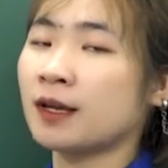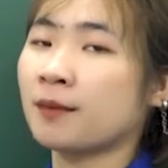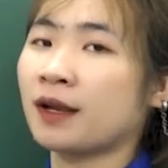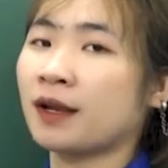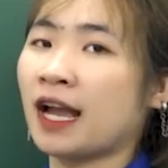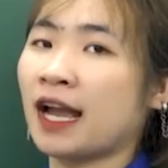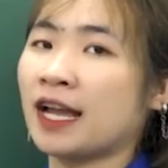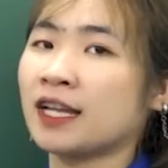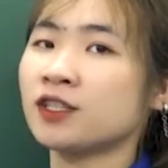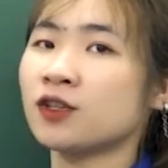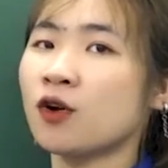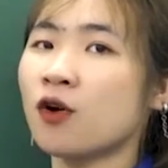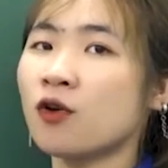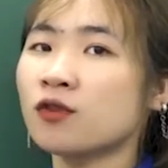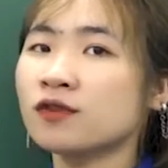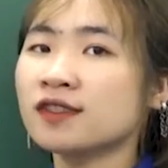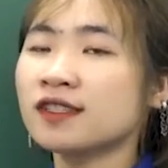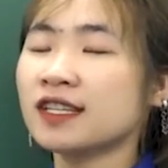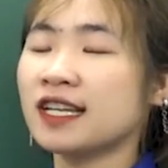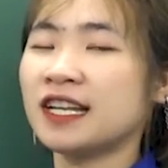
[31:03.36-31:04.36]
tập cái
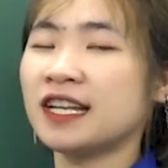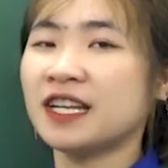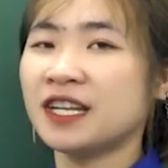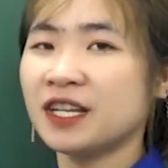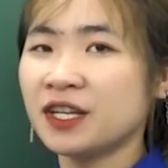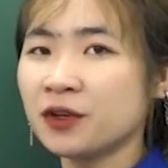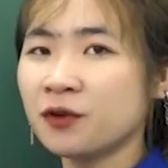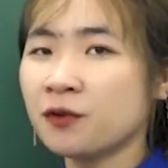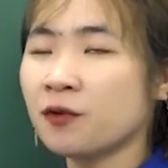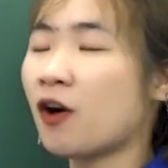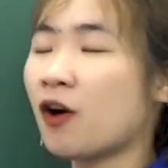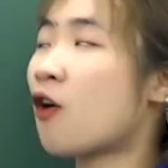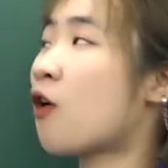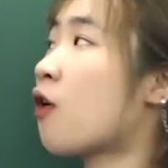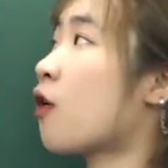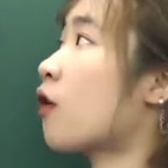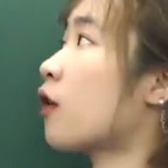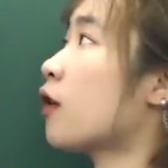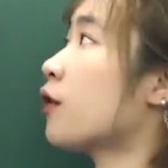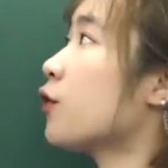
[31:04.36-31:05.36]
tones in new
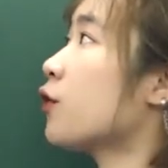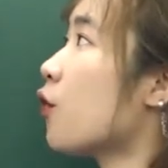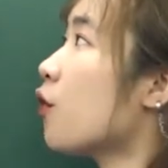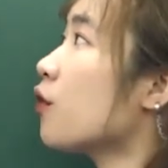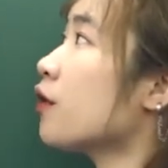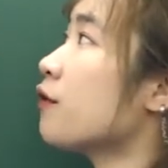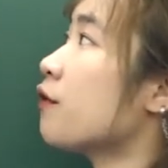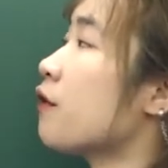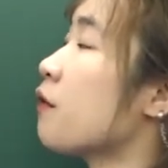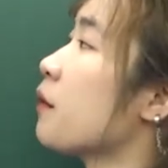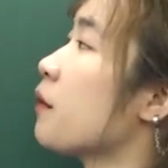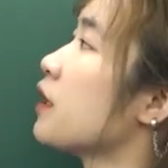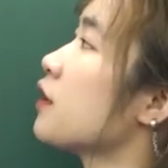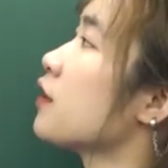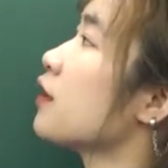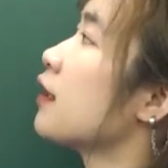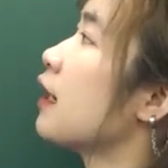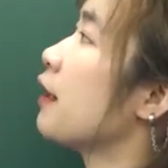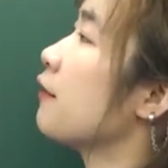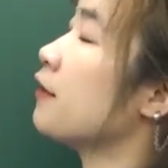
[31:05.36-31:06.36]
or known
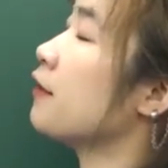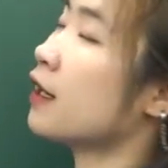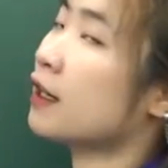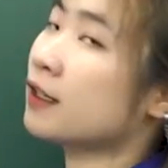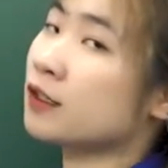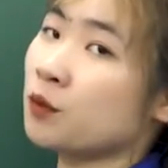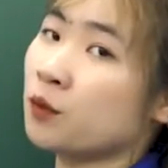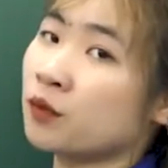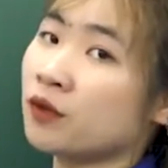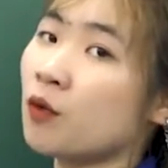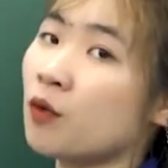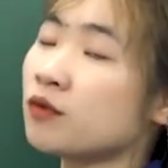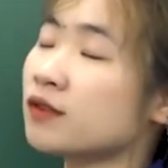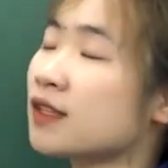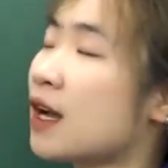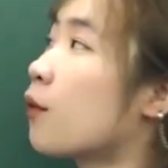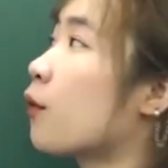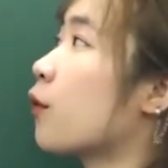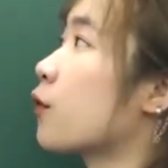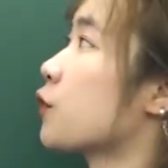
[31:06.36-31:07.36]
information là việc chúng tông
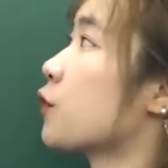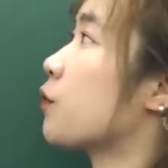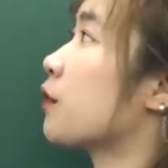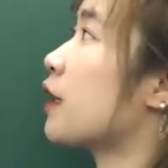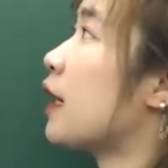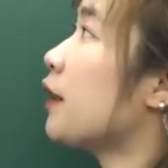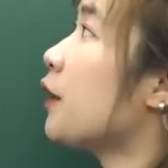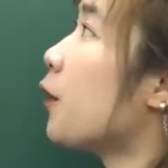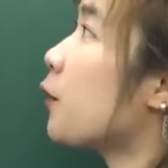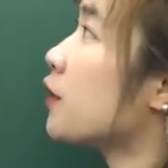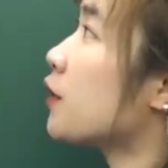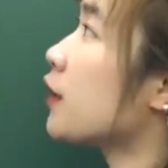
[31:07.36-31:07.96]
giọng của chúng ta điều